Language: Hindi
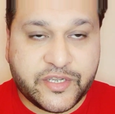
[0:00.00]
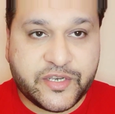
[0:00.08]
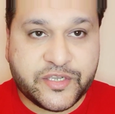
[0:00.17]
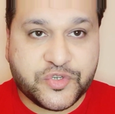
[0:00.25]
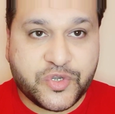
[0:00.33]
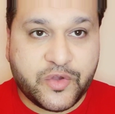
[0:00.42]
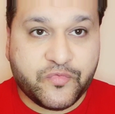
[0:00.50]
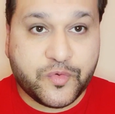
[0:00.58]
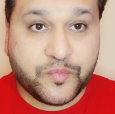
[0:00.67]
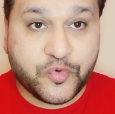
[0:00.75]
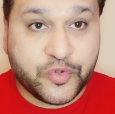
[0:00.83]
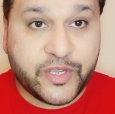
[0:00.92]
डिग्री जो है वो
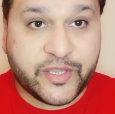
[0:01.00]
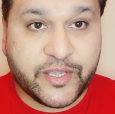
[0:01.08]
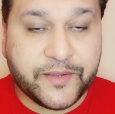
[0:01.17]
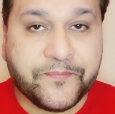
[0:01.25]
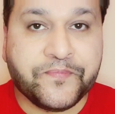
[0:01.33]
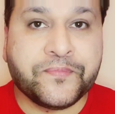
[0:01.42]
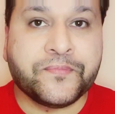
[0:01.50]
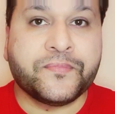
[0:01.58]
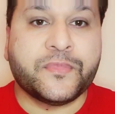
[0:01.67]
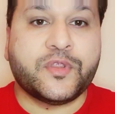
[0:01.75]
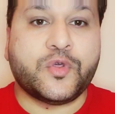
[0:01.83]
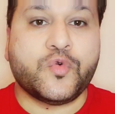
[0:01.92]
पूरी की
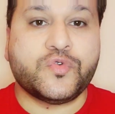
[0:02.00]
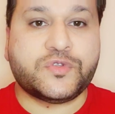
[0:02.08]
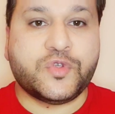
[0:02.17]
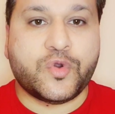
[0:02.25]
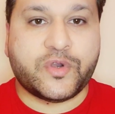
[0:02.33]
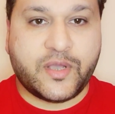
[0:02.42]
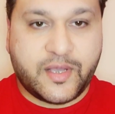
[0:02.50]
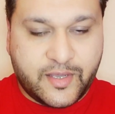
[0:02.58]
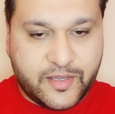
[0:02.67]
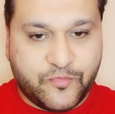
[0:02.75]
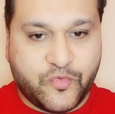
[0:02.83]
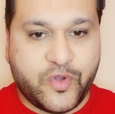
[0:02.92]
तो उस दौर का
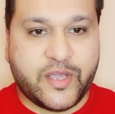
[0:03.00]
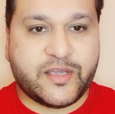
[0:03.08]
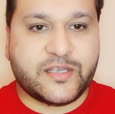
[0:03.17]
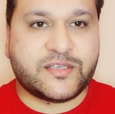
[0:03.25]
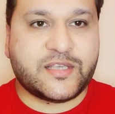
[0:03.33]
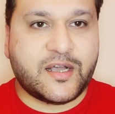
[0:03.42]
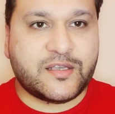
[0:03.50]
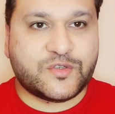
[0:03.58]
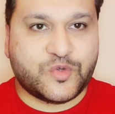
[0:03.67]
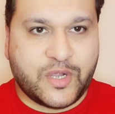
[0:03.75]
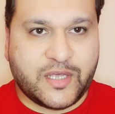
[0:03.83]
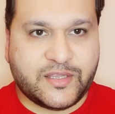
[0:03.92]
वो एक किस्सा
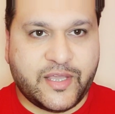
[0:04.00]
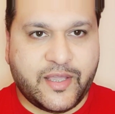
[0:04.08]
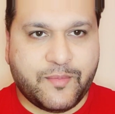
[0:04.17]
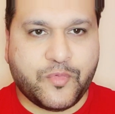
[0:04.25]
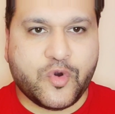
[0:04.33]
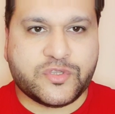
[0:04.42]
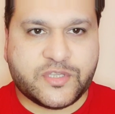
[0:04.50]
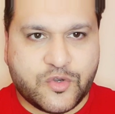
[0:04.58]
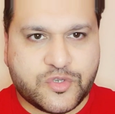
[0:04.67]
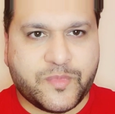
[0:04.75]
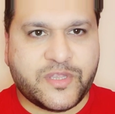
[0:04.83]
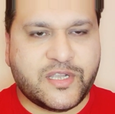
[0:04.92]
सुनाते हैं बहुत से
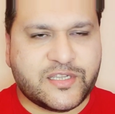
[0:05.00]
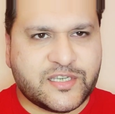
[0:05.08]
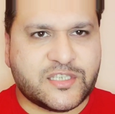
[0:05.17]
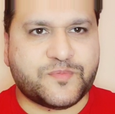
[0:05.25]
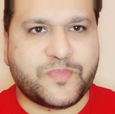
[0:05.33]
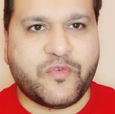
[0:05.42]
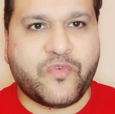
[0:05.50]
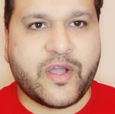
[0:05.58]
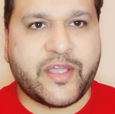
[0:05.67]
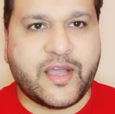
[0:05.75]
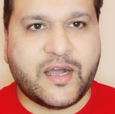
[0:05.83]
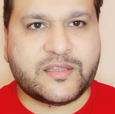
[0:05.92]
उसमें दिलचस्प
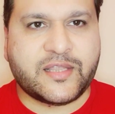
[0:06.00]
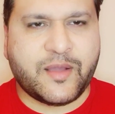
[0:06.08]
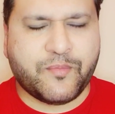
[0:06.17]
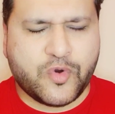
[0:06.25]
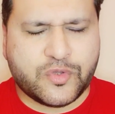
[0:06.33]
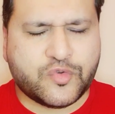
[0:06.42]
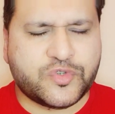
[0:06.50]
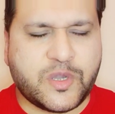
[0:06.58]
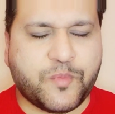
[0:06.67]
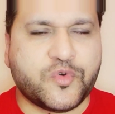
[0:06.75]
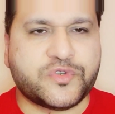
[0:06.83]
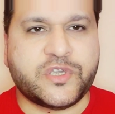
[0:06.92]
वाक़ात हैं बहुत कुछ
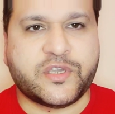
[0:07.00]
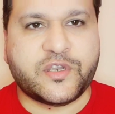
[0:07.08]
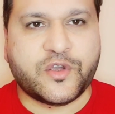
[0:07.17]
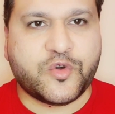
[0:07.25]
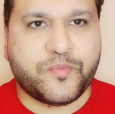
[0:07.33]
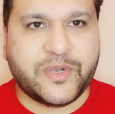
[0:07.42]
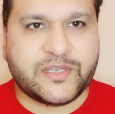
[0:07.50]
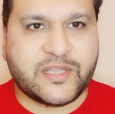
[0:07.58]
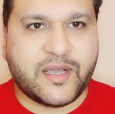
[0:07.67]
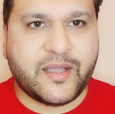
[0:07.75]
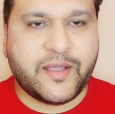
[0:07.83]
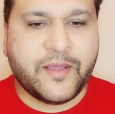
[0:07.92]
आपको सीखने को
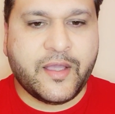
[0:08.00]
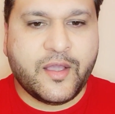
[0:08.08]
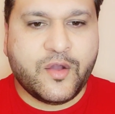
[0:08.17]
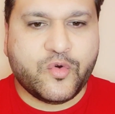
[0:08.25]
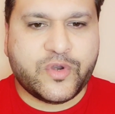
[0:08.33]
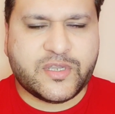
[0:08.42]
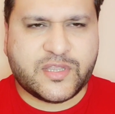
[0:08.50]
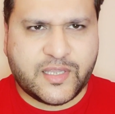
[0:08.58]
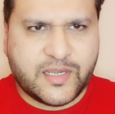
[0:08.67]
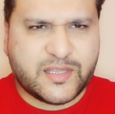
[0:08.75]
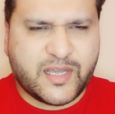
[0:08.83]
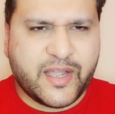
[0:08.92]
मिलता है और
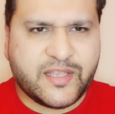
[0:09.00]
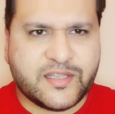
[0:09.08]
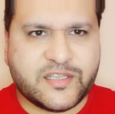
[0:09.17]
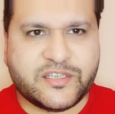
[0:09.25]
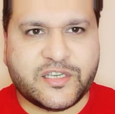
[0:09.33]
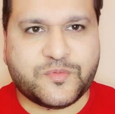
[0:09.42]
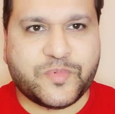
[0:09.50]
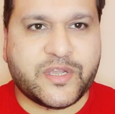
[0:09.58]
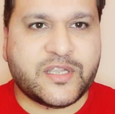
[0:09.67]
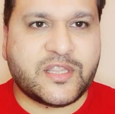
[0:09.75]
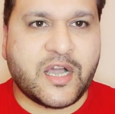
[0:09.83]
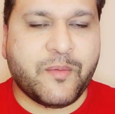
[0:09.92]
इंतहाई दिलचस्प
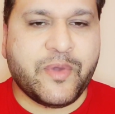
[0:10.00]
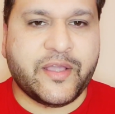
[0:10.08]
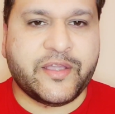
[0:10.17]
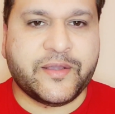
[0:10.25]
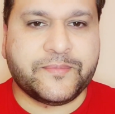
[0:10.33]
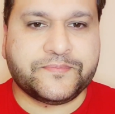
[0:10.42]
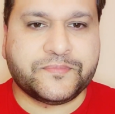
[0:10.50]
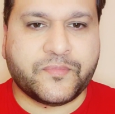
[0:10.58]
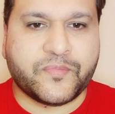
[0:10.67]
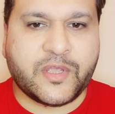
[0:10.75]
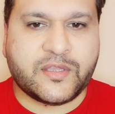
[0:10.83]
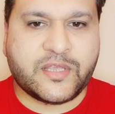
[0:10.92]
किताब है ये
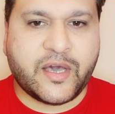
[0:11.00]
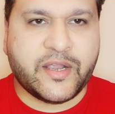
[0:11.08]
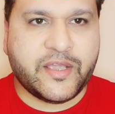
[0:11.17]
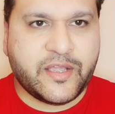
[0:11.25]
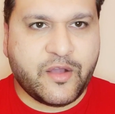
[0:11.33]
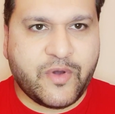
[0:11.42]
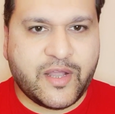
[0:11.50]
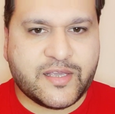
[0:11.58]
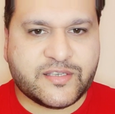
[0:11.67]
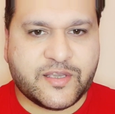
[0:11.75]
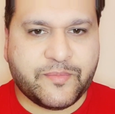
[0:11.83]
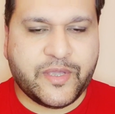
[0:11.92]
तारीखी
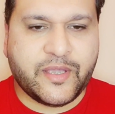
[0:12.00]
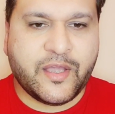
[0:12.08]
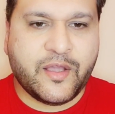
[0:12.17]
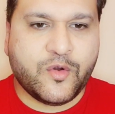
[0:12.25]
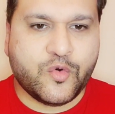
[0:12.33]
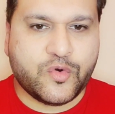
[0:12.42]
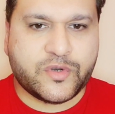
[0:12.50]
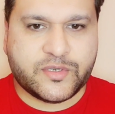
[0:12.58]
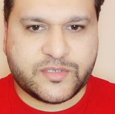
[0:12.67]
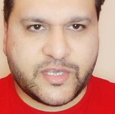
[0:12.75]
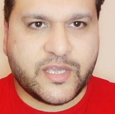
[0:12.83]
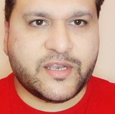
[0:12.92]
हवाले से भी और
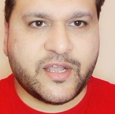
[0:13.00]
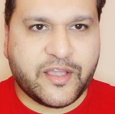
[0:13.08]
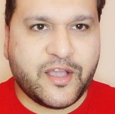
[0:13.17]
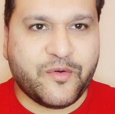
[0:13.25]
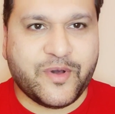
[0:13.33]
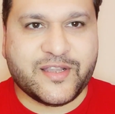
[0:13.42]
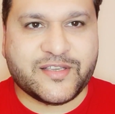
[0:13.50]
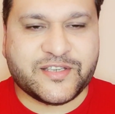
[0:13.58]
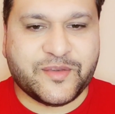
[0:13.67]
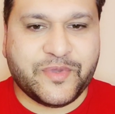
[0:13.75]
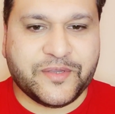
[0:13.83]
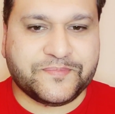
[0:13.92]
सीखने के हवाले
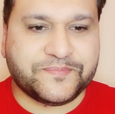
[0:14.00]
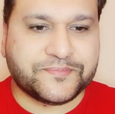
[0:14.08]
से भी